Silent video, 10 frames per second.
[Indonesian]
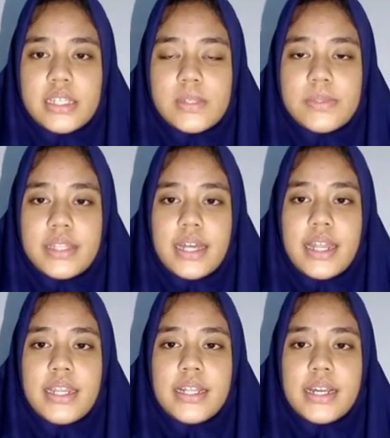
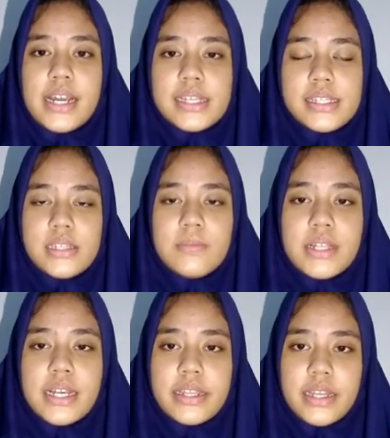sementara delegasi
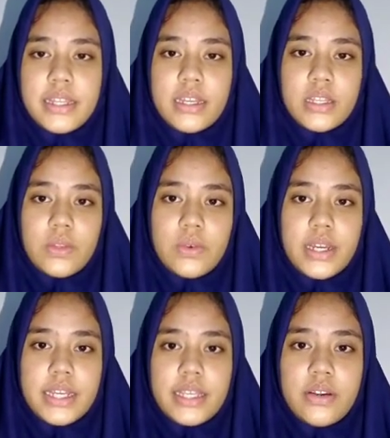Belanda
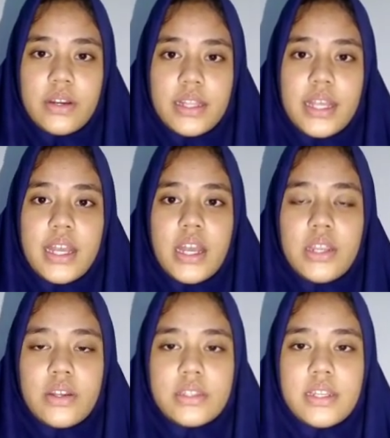diketuai oleh
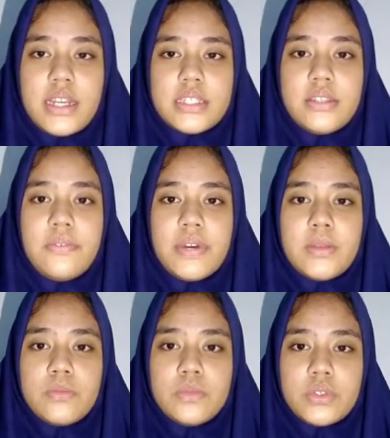Dr. Haji
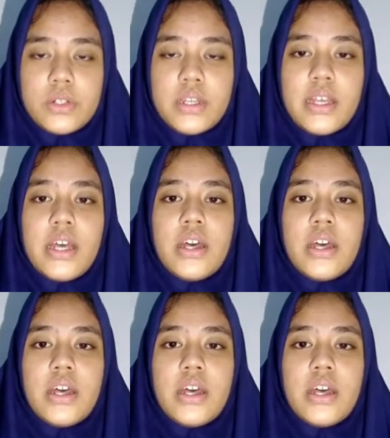Van Mook.